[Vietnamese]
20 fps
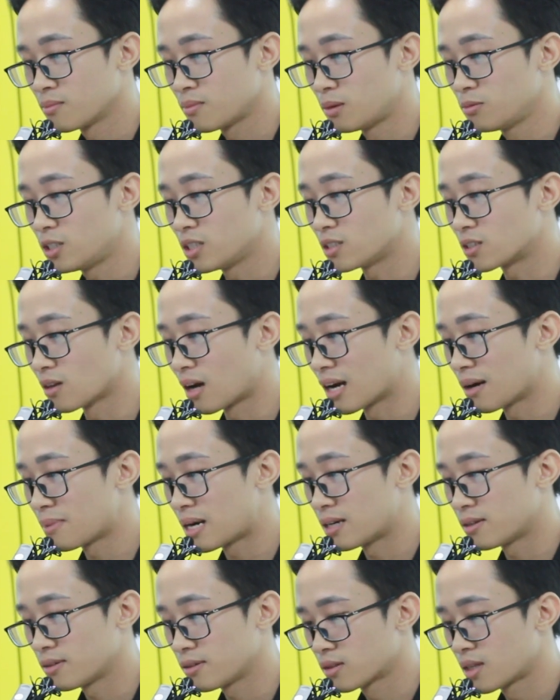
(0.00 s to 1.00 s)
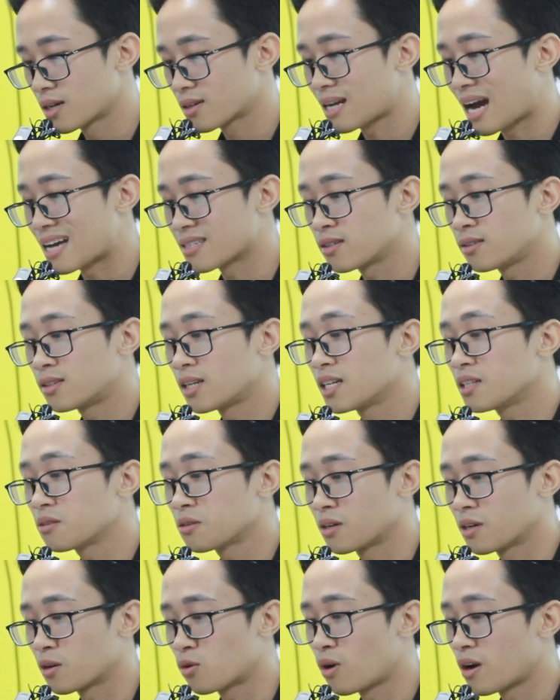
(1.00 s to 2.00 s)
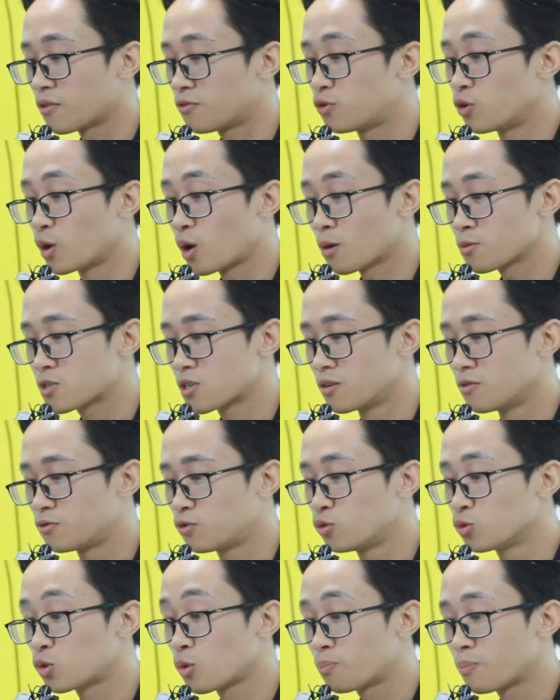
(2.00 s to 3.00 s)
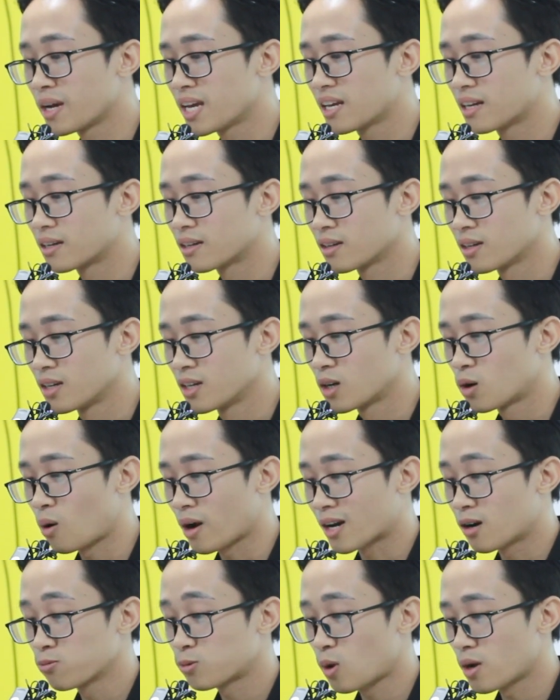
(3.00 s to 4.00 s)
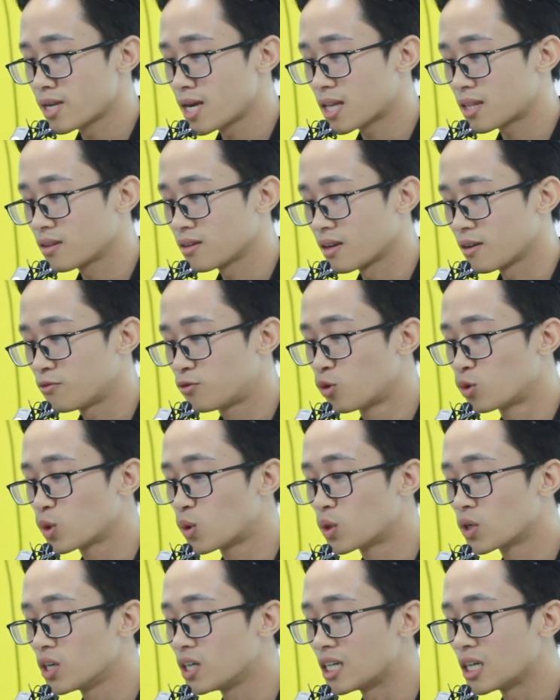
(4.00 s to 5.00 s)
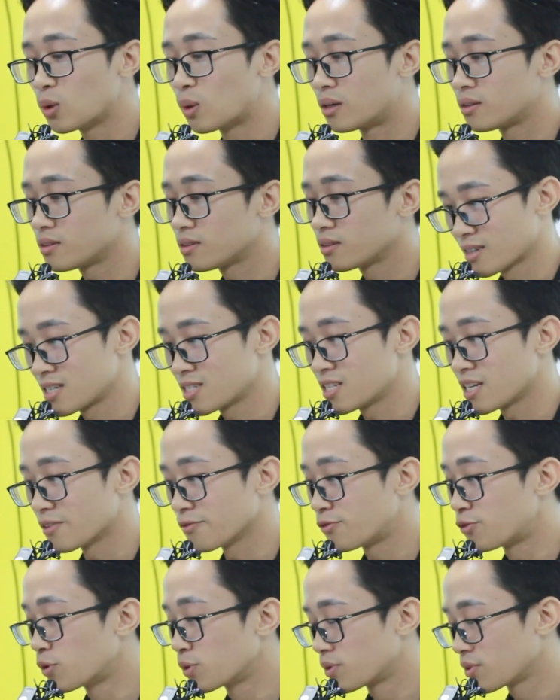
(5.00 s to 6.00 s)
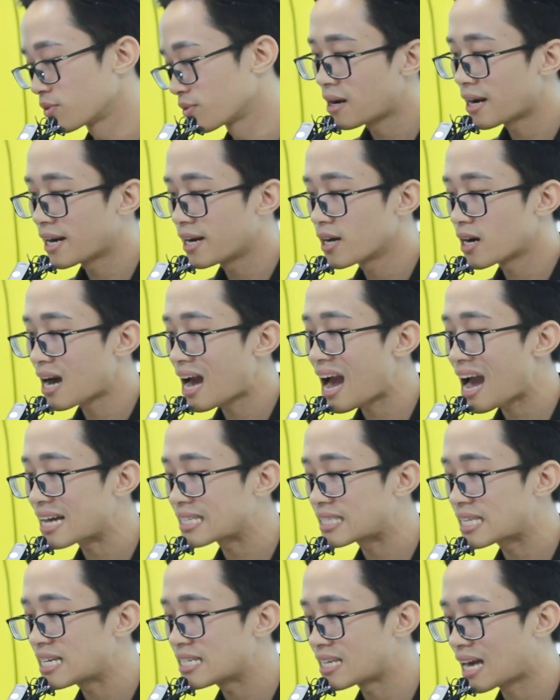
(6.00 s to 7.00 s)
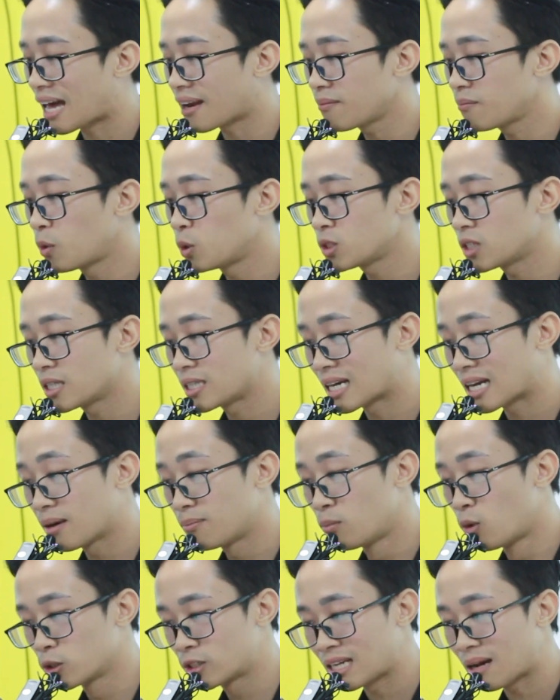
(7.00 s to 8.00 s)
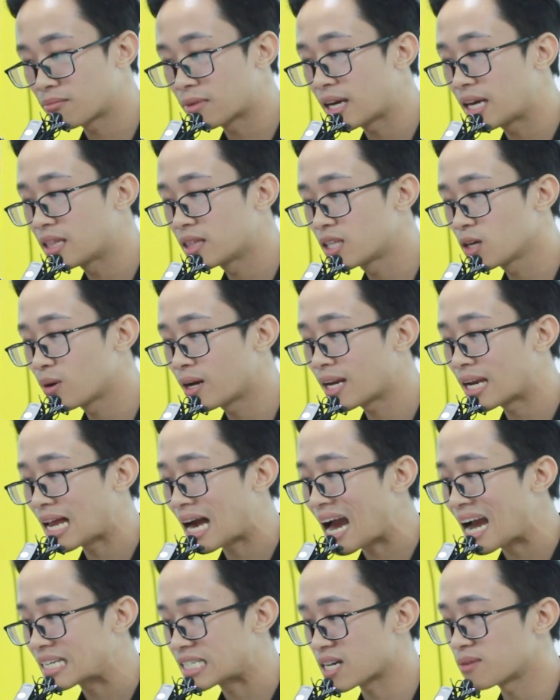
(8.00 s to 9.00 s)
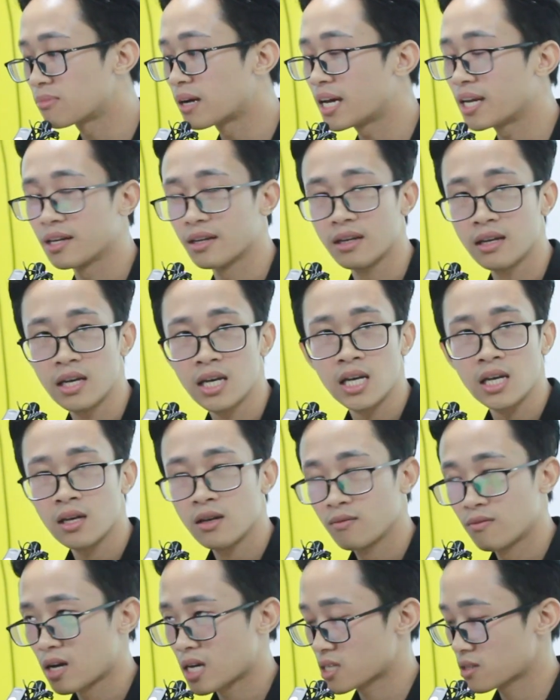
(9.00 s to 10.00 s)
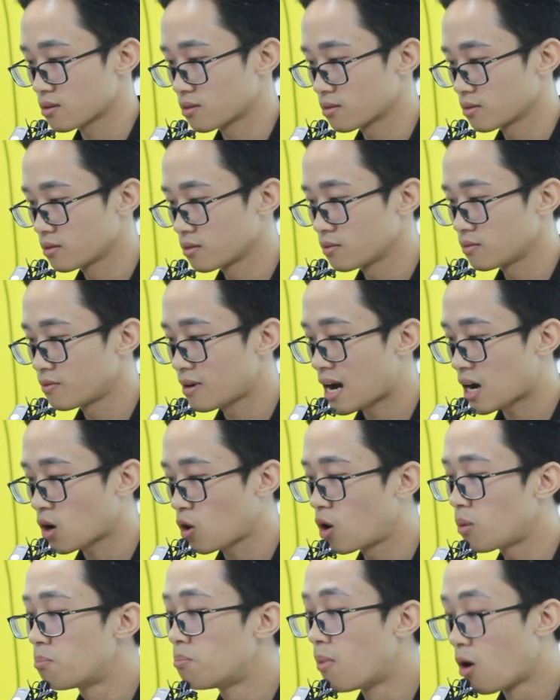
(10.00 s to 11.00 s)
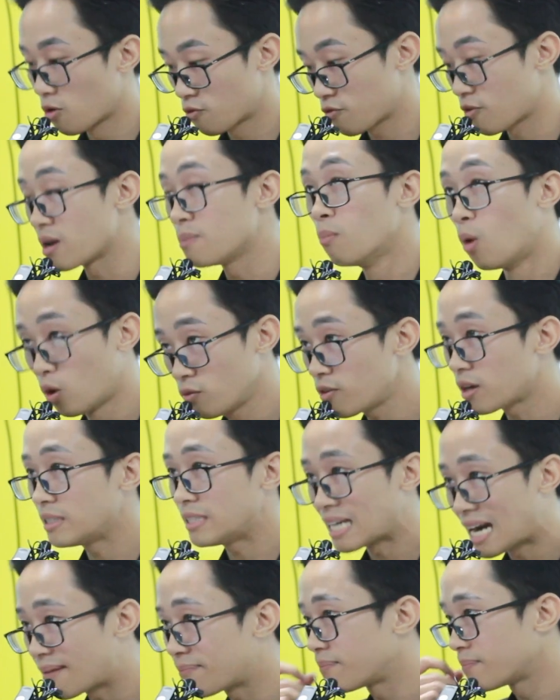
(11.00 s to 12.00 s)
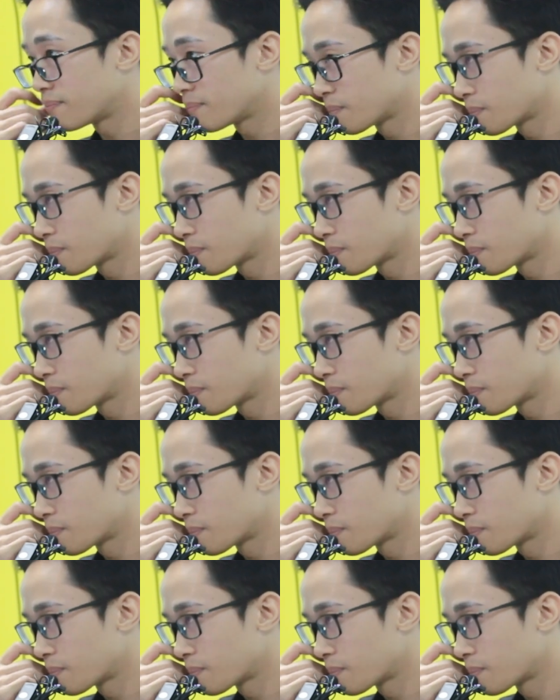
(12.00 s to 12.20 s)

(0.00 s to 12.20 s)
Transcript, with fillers: bấm chỉnh sửa mà tất cả giới tính được gọi là full option full topping ngoại cốc to nhất này full ngôn ngữ luôn cái gì cũng full bạn này được hai tin nhắn mỗi tin nhắn là 100 nghìn tiêu hết là 200 nghìn và và có 1,4%